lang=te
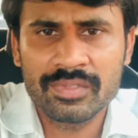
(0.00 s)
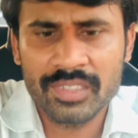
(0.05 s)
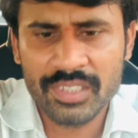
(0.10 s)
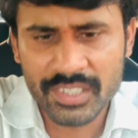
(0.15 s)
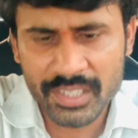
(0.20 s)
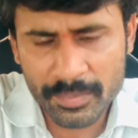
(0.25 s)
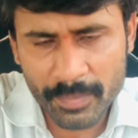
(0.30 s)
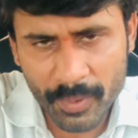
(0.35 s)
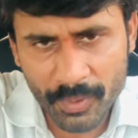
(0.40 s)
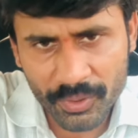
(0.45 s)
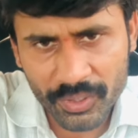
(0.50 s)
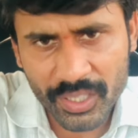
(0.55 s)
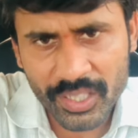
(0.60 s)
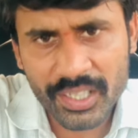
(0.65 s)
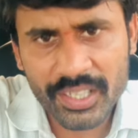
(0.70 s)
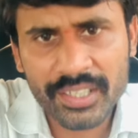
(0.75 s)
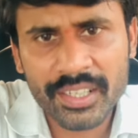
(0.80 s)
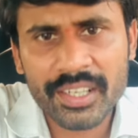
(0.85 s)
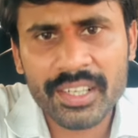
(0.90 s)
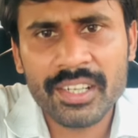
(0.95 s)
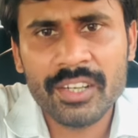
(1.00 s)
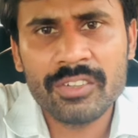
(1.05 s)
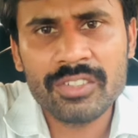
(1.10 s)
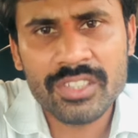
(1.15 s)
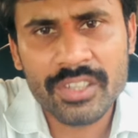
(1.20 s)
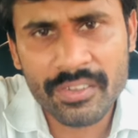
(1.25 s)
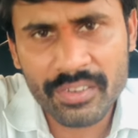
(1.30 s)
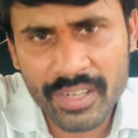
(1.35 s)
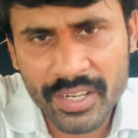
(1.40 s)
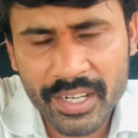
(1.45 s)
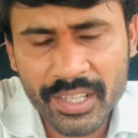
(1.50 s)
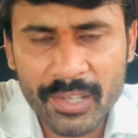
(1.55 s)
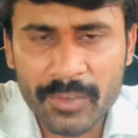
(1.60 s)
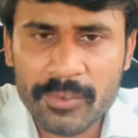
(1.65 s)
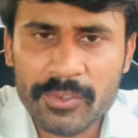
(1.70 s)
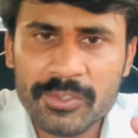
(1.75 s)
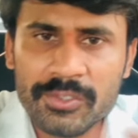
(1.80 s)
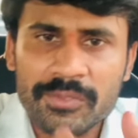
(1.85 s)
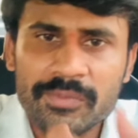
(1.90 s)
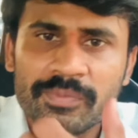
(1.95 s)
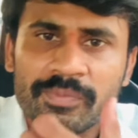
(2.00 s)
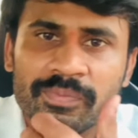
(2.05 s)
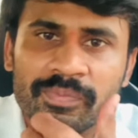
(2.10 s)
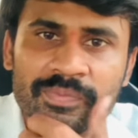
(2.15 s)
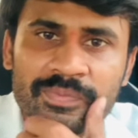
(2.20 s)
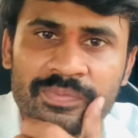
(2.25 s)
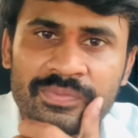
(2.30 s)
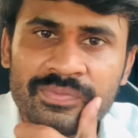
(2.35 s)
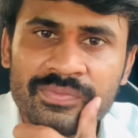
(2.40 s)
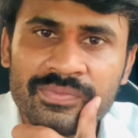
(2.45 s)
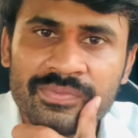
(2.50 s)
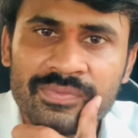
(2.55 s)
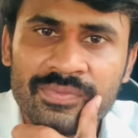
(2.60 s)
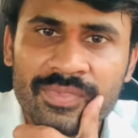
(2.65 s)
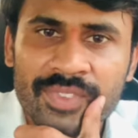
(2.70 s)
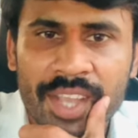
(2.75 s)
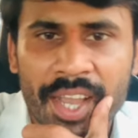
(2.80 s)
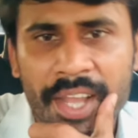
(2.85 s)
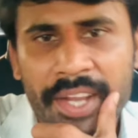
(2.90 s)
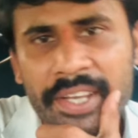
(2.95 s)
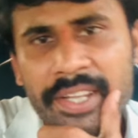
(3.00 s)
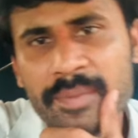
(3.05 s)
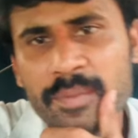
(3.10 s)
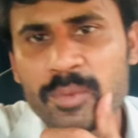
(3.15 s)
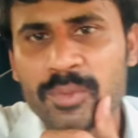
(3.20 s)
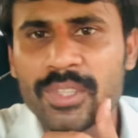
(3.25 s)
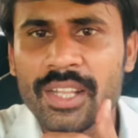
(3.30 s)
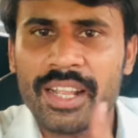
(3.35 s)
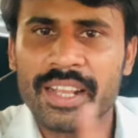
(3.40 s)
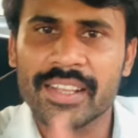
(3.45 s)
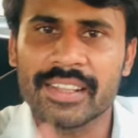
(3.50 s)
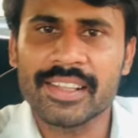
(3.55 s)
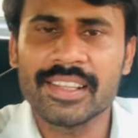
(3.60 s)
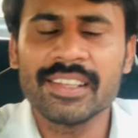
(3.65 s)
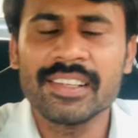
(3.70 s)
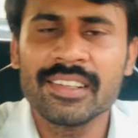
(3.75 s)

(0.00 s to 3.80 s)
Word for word: లేదంటే పవన్ కళ్యాణ్ గారిని కావచ్చు ఎవరినైనా కావచ్చు అన్నీ బూతులే కదా